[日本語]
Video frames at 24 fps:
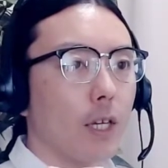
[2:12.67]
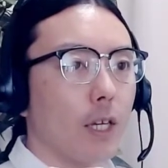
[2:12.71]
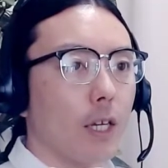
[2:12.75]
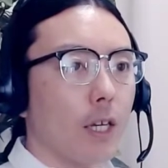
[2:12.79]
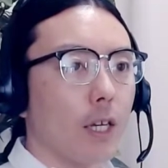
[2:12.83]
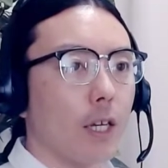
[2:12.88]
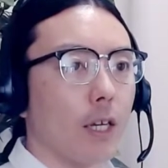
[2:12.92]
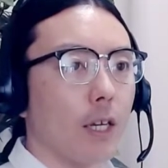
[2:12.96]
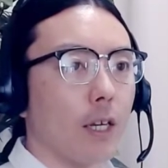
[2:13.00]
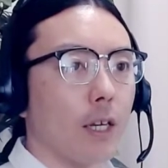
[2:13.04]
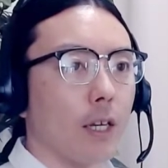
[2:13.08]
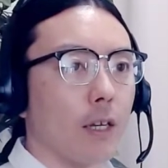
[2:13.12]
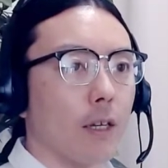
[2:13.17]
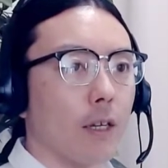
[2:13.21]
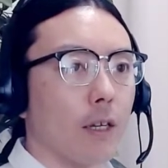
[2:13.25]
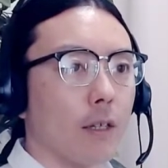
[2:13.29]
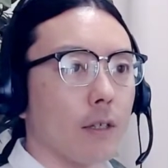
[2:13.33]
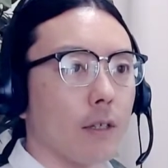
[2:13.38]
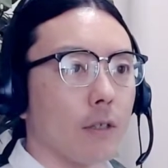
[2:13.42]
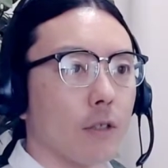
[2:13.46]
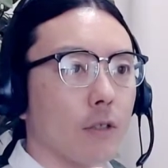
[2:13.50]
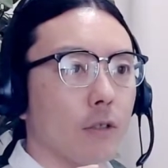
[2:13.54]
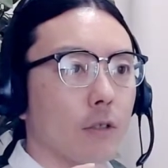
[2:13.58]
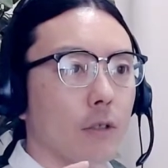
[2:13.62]

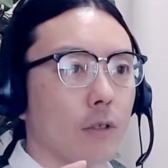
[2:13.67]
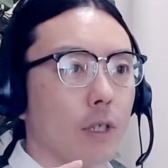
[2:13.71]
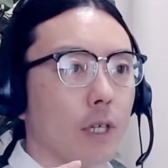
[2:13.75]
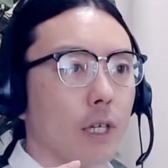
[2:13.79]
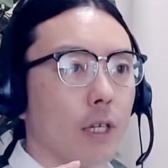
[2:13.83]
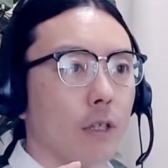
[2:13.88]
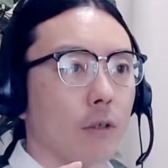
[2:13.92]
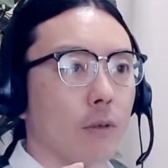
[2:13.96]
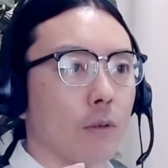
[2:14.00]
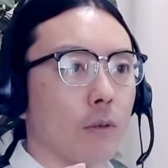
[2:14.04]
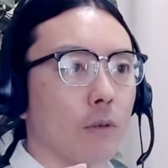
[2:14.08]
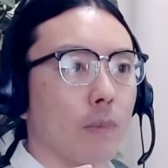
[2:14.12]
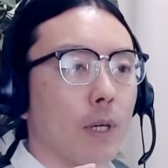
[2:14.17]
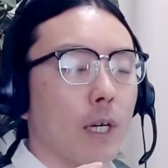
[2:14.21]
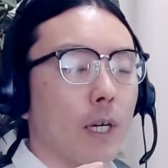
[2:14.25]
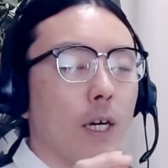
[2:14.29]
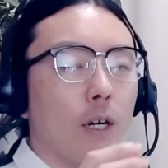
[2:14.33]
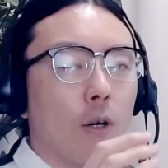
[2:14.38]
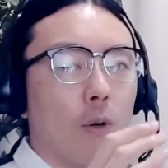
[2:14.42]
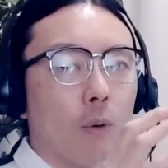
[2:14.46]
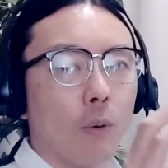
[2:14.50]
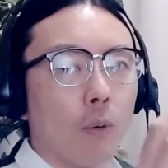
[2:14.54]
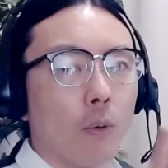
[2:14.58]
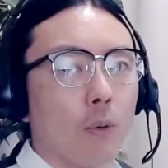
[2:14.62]
えーあのまあ、
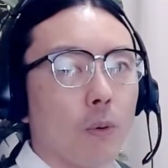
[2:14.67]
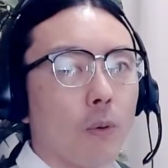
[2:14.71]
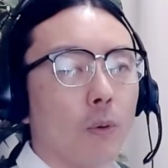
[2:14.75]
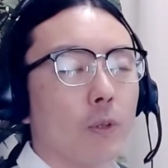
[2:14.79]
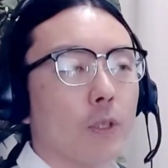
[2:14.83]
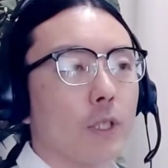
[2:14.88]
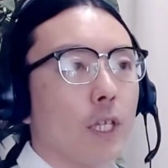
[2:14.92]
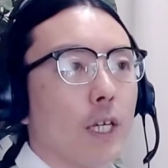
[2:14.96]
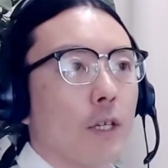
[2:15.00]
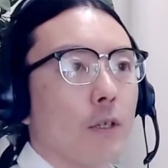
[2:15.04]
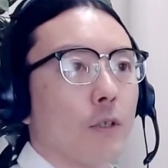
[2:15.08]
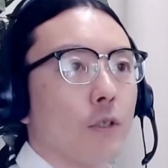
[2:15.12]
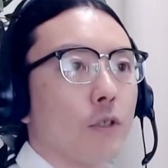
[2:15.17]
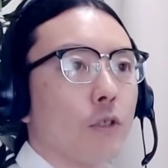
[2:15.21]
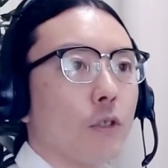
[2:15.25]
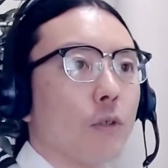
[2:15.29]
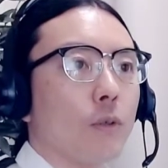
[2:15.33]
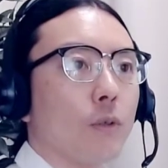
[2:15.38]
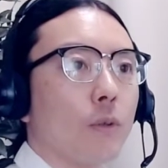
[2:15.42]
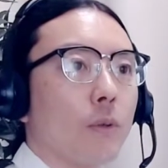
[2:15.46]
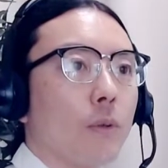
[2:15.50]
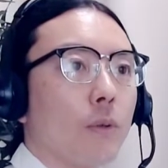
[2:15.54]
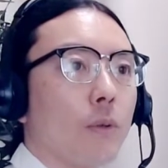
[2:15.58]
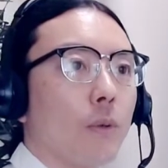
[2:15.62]
芳香剤をちょっ
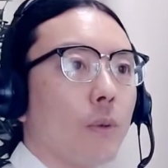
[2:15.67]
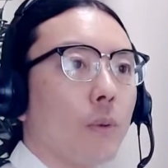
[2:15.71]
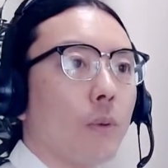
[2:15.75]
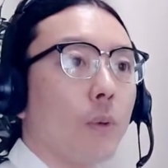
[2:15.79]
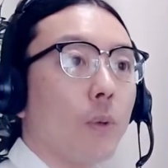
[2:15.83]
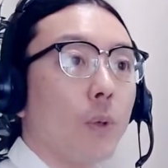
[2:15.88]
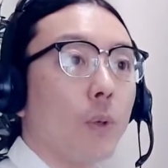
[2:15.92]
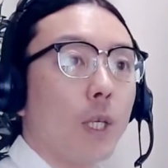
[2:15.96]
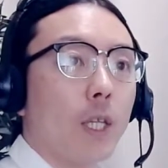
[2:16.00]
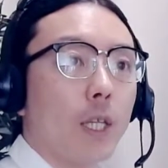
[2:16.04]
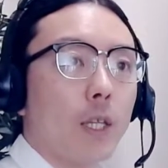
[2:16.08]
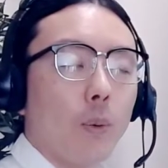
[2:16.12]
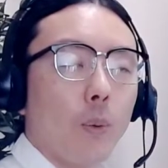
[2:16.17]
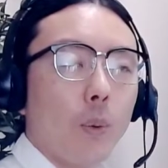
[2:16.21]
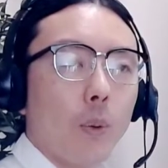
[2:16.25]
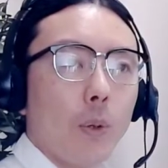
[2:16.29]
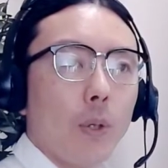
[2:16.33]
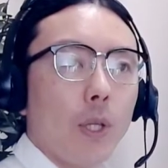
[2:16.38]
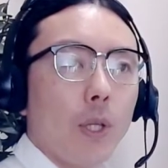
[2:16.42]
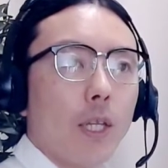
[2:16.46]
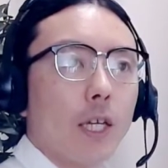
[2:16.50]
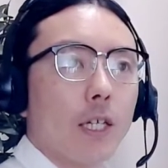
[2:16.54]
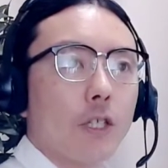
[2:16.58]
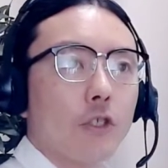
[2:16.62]
とこう置い、置
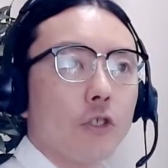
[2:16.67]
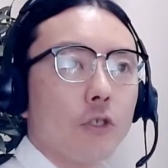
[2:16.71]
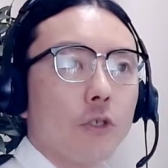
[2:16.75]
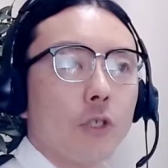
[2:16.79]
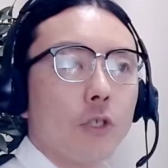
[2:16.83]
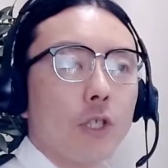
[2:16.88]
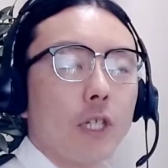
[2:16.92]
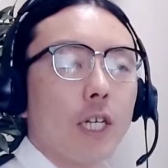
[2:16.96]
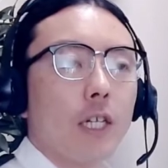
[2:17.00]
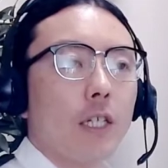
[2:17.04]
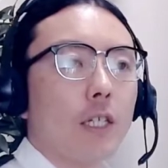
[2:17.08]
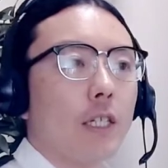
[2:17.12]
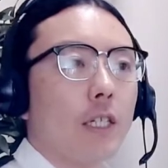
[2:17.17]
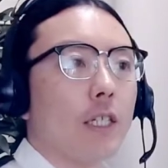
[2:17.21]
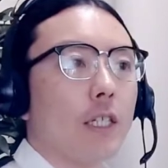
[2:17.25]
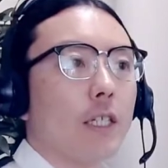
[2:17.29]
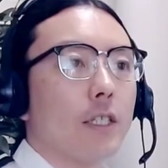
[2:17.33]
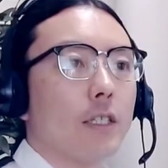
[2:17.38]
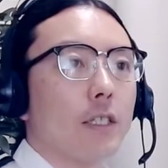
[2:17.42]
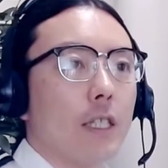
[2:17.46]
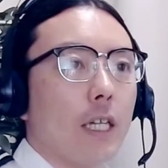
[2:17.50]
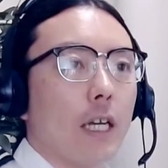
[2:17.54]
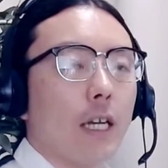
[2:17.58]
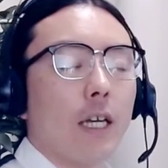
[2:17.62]
いた瞬間にで
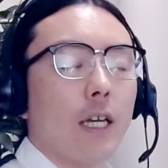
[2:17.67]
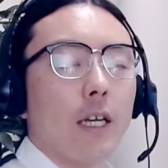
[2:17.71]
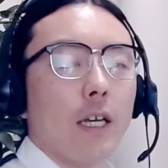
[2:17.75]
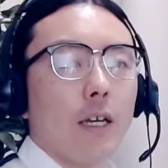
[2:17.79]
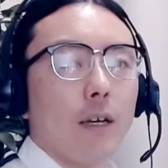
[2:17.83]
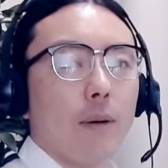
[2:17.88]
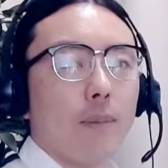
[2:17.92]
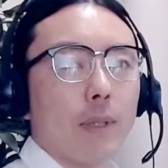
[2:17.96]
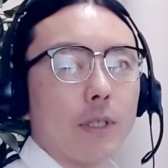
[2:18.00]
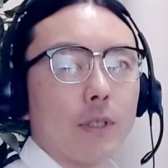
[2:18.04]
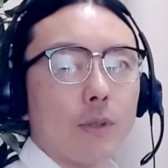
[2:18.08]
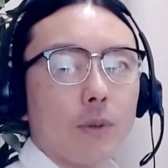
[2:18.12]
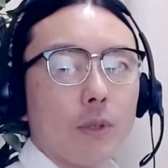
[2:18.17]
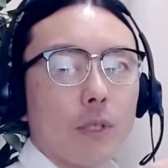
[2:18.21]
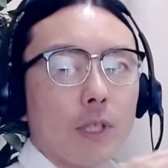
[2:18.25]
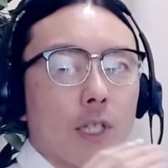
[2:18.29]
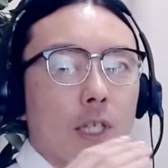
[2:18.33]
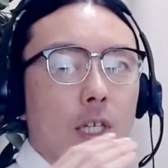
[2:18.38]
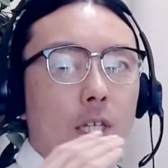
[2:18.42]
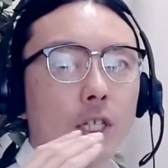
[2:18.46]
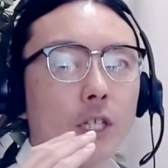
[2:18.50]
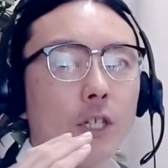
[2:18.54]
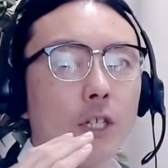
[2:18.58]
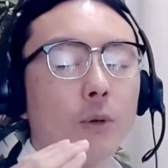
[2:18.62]
すね、まあ、そういっ
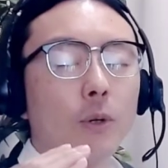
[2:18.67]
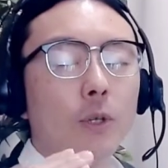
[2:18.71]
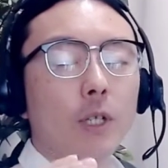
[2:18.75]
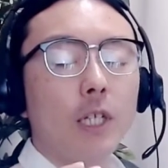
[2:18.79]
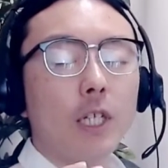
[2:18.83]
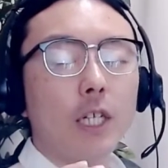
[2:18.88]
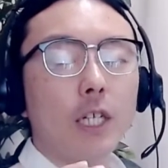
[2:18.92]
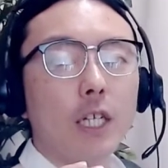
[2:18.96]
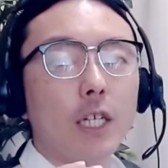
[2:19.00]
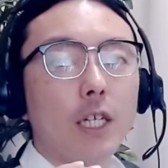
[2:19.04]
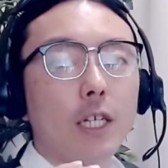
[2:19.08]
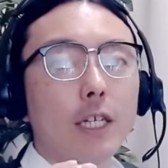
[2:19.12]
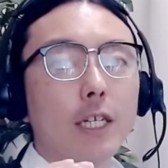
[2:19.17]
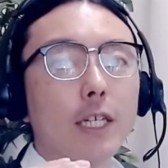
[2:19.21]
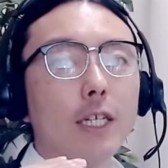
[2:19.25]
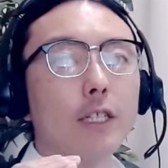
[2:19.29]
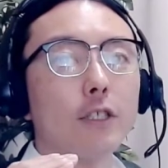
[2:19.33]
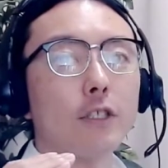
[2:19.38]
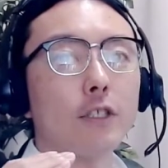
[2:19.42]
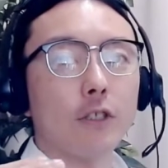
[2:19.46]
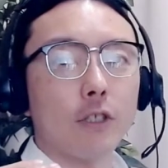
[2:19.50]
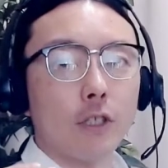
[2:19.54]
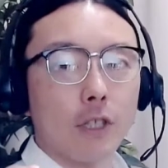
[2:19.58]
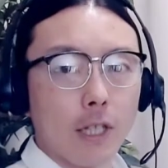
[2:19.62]
た匂いに気
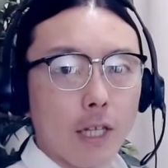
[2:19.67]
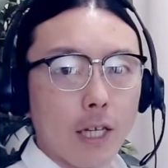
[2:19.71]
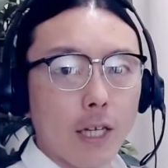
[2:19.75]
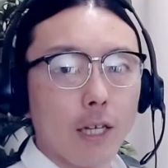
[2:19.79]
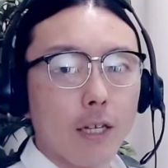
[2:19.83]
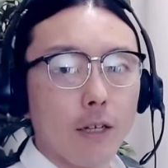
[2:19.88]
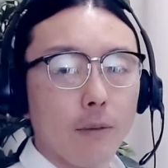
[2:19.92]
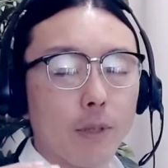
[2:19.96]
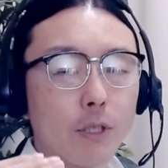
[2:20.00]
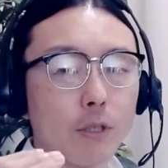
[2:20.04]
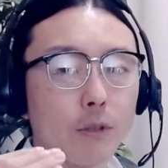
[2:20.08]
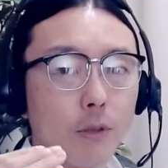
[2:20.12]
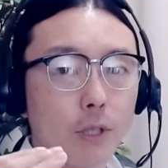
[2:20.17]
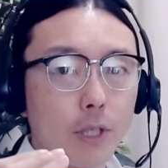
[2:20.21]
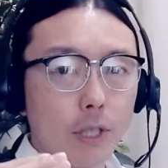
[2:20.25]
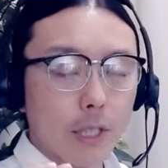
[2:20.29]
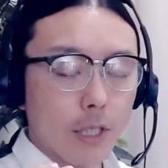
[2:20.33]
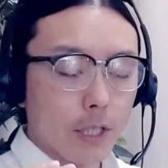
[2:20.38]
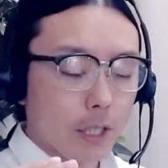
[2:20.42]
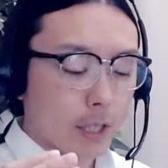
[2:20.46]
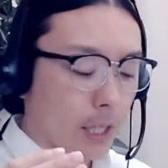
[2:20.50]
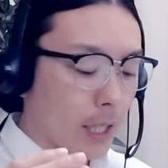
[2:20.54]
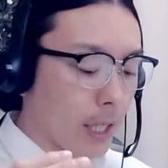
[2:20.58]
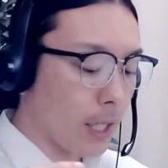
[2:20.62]
づいて、まあ、そういった
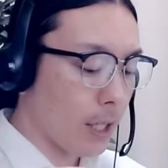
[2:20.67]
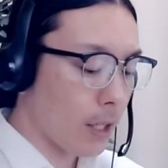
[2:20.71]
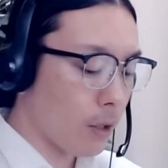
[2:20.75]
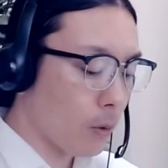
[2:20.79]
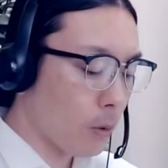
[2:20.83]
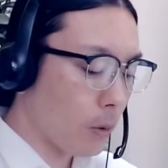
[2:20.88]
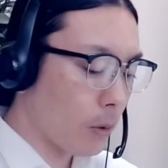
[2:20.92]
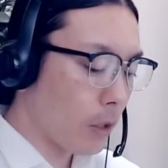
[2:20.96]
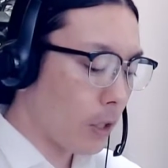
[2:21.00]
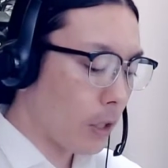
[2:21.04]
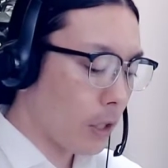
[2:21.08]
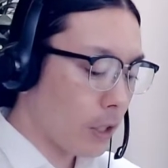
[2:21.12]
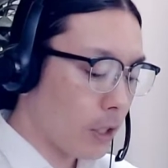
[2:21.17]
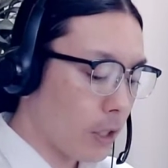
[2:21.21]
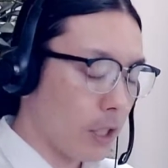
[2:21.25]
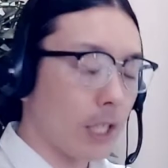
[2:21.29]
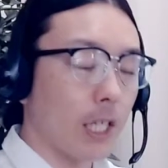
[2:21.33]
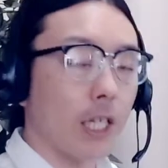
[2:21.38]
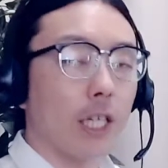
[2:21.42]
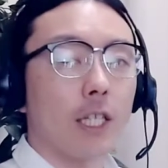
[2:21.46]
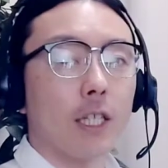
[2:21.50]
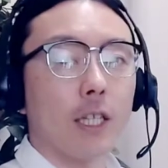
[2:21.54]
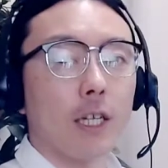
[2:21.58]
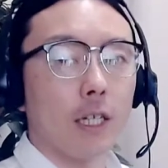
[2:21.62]
指摘をし
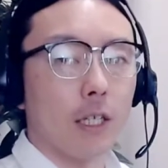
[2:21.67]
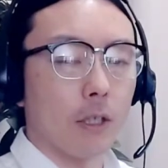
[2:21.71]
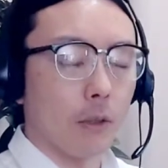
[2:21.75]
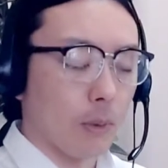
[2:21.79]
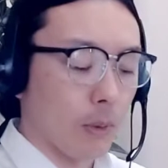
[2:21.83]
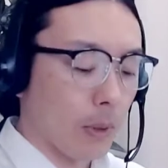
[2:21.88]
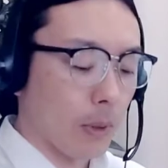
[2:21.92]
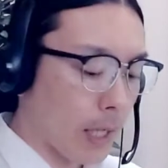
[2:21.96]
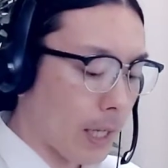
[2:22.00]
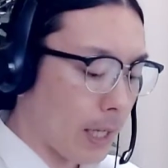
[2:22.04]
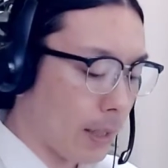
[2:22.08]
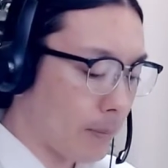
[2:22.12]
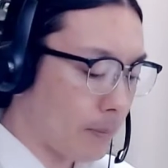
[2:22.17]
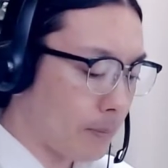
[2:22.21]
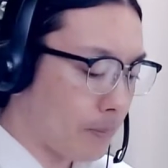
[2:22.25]
てきたりとか、